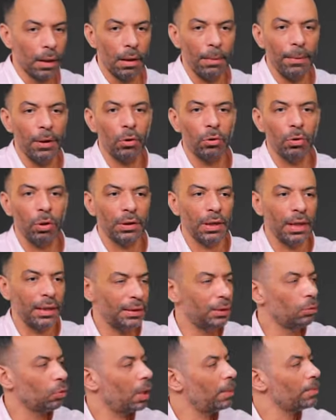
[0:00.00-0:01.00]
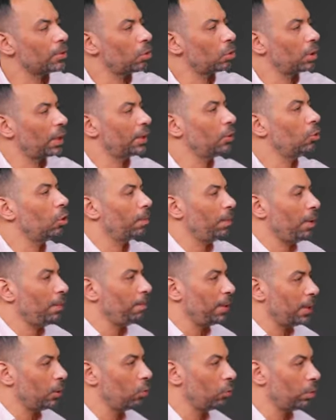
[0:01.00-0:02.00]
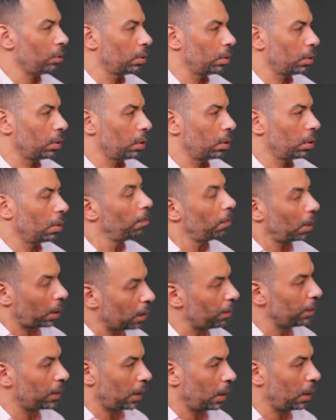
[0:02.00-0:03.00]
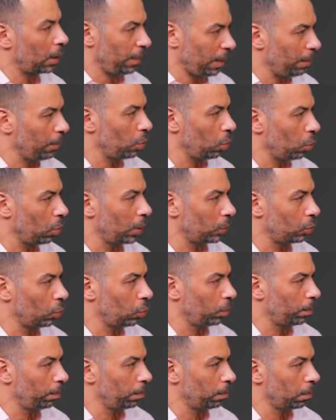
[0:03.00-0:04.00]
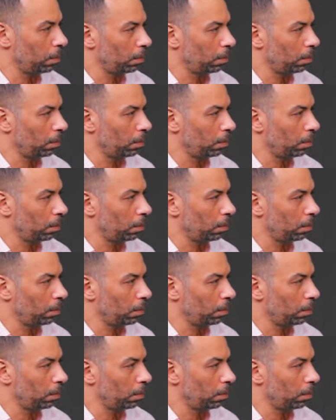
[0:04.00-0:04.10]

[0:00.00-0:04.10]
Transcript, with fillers: كان بياخد هو 30 و35 و40 مليون بقيمه ال 40 مليون وقتهم